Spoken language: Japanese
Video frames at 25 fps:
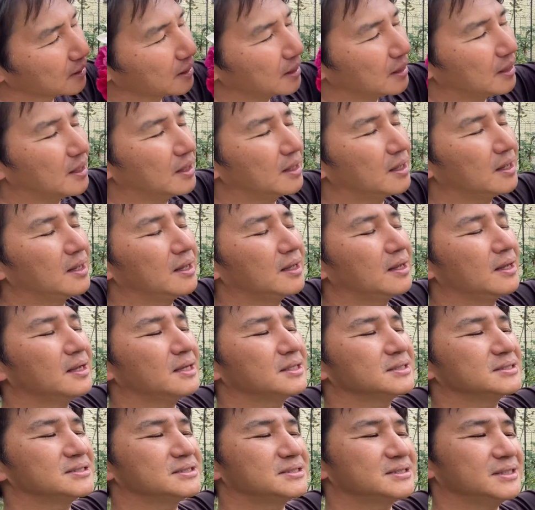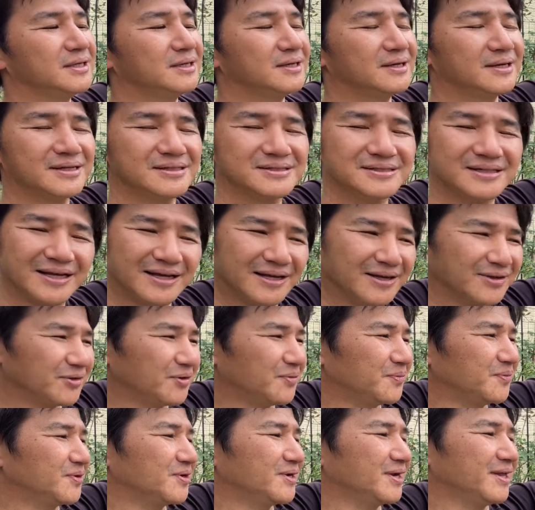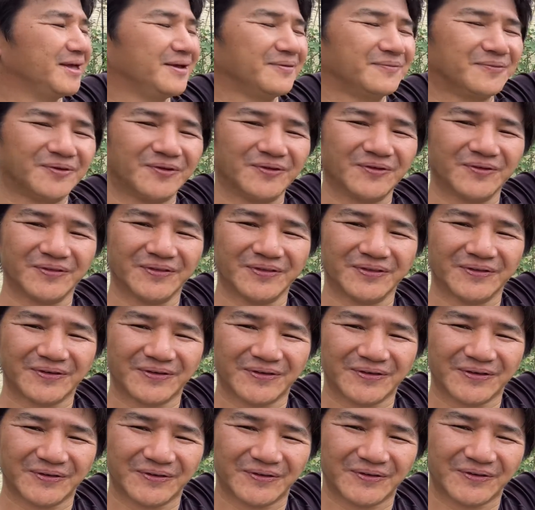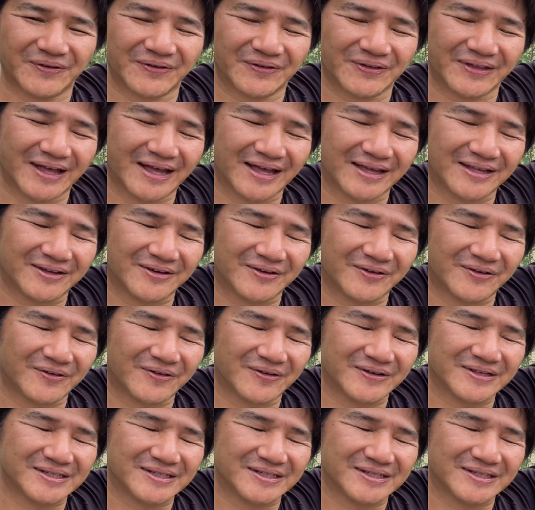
あーシェーラザードもレモンのような良